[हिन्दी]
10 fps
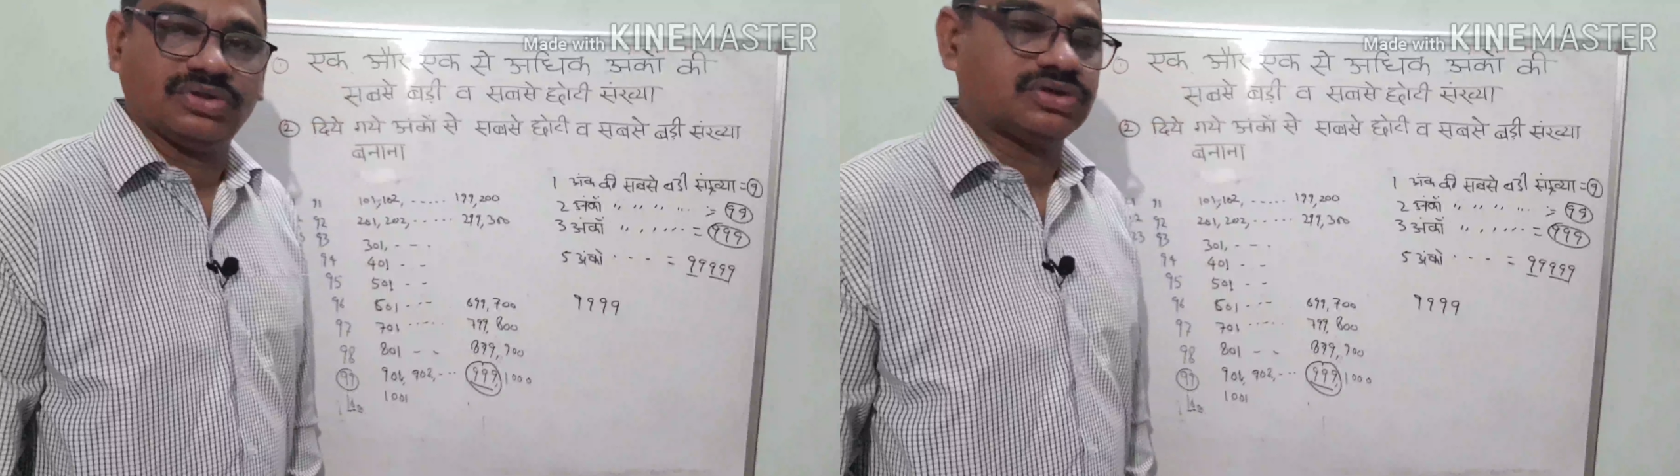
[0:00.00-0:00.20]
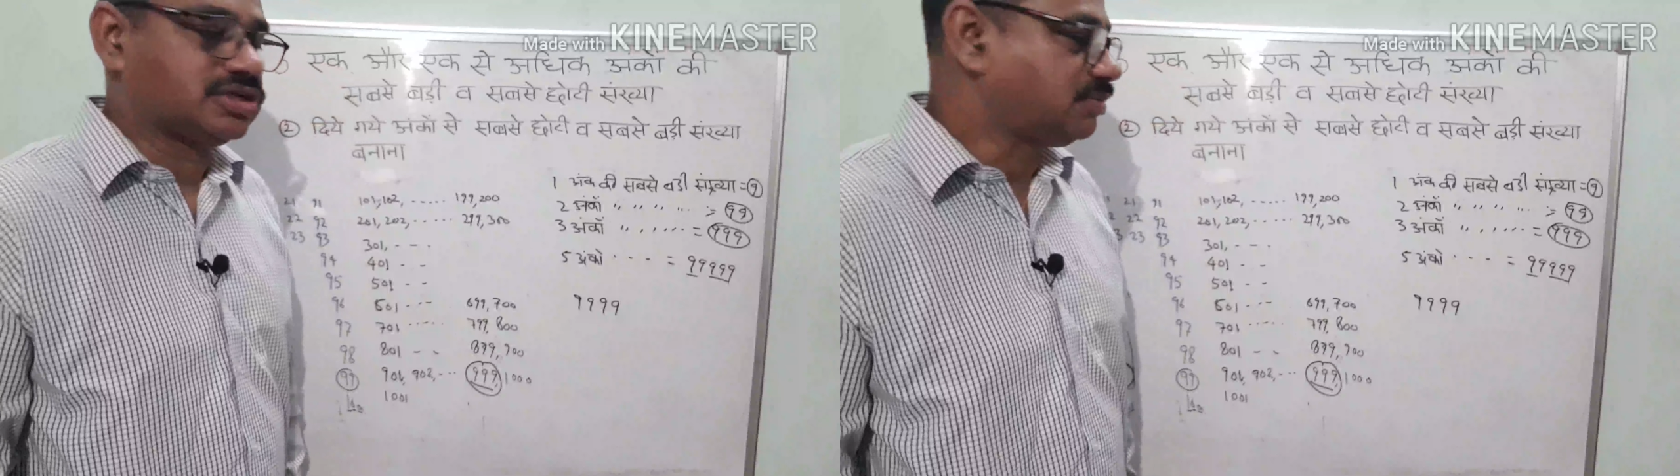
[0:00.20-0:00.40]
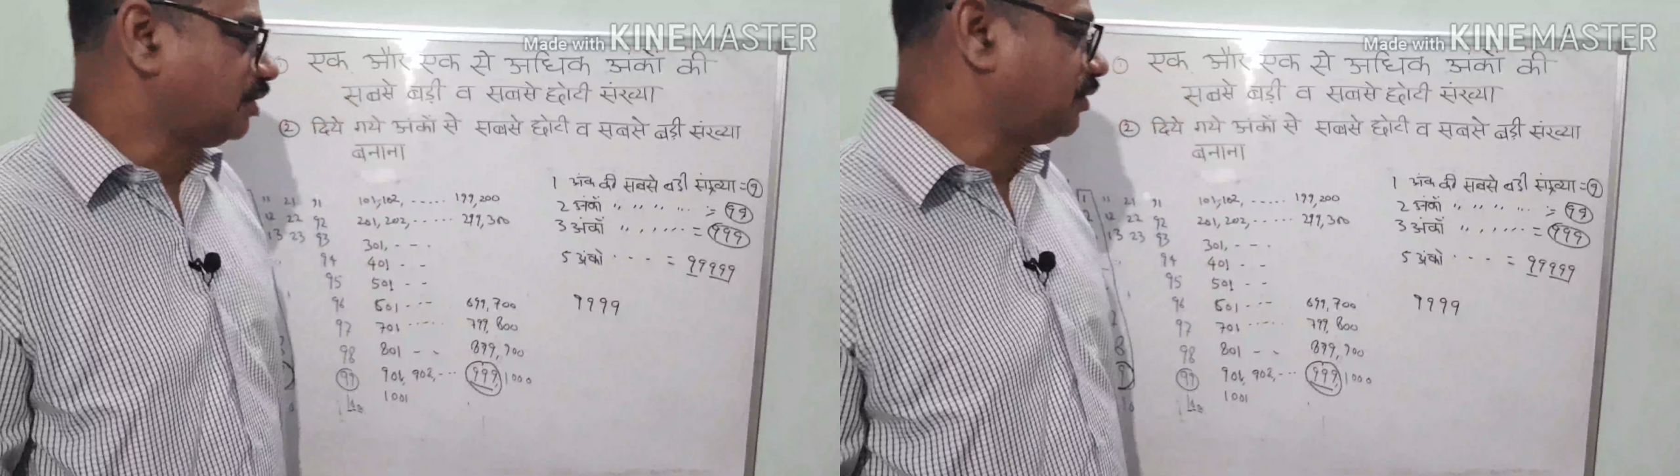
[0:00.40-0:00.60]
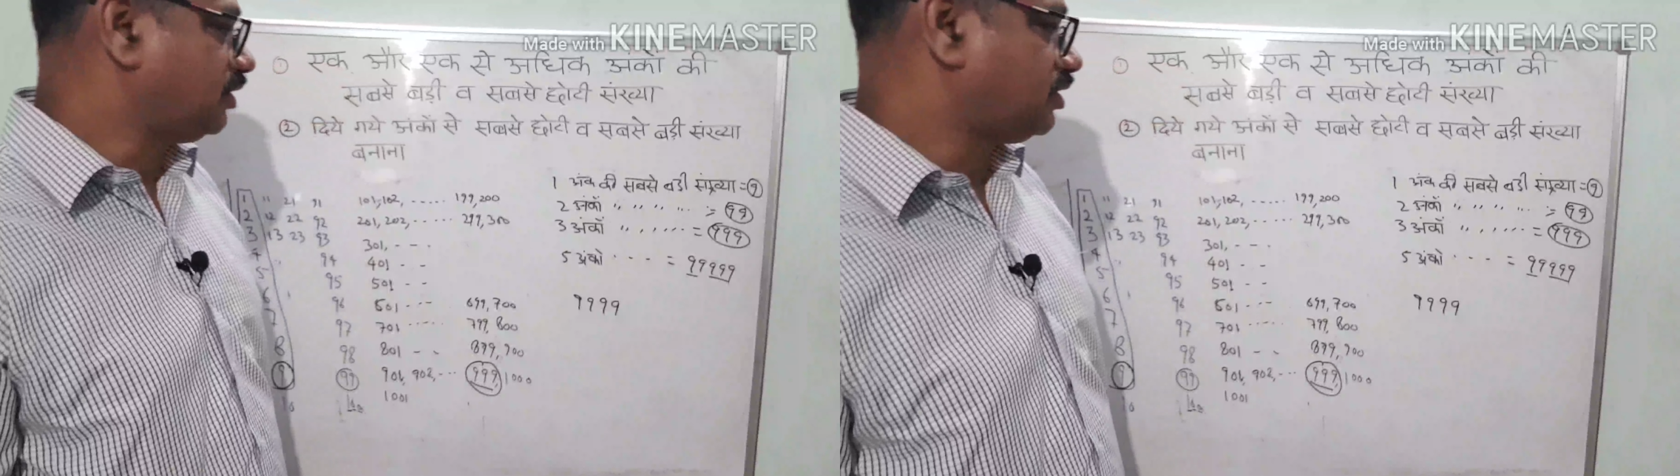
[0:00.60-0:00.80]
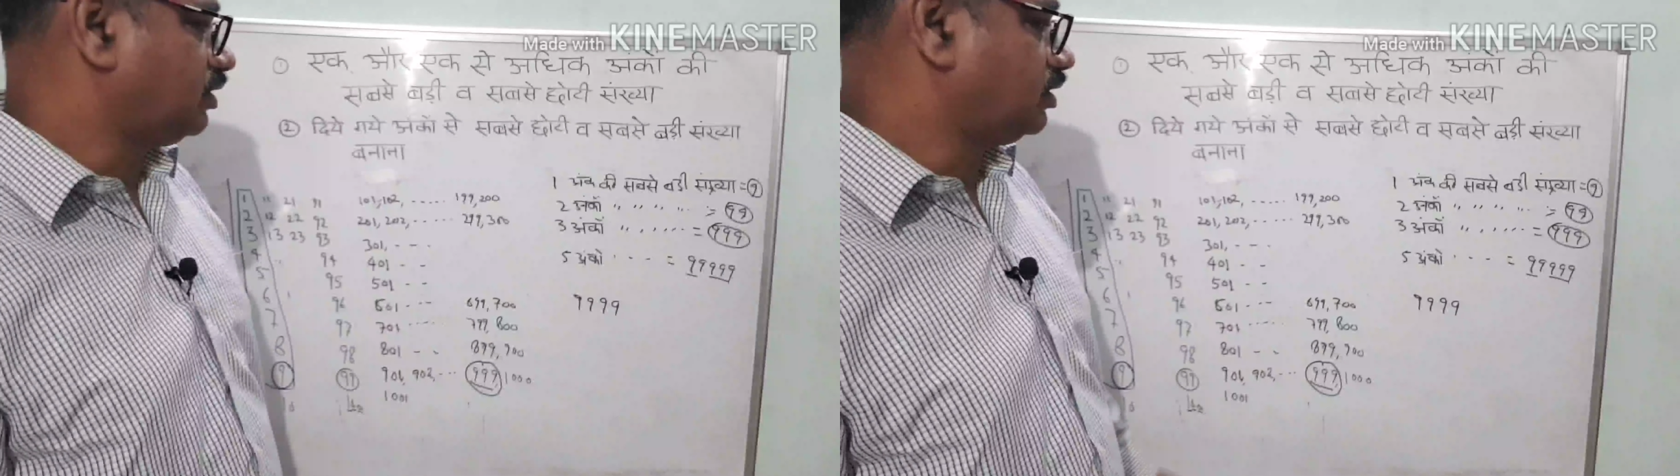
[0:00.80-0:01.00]
तो सबसे
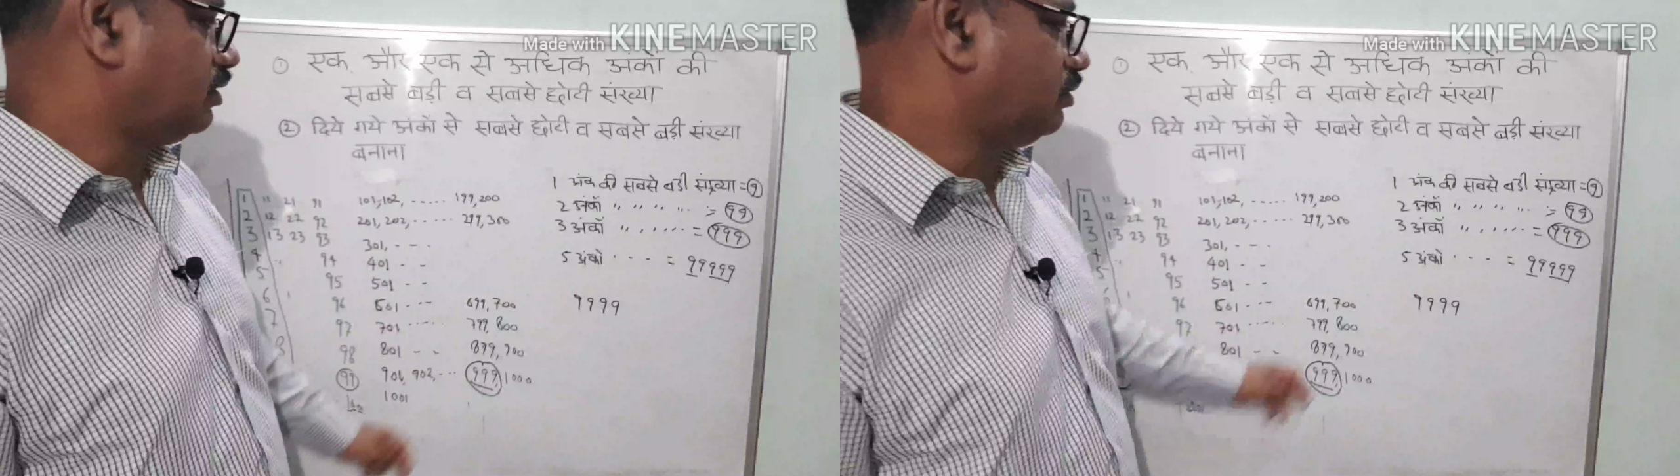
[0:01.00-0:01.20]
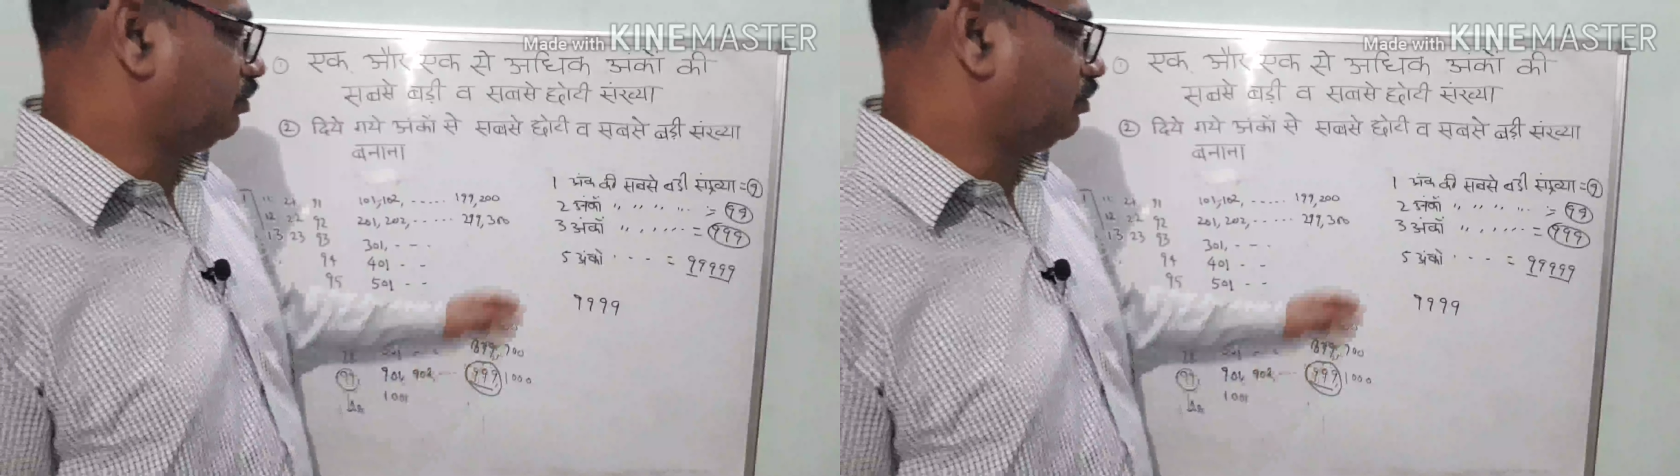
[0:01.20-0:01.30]
बड़ी संख्या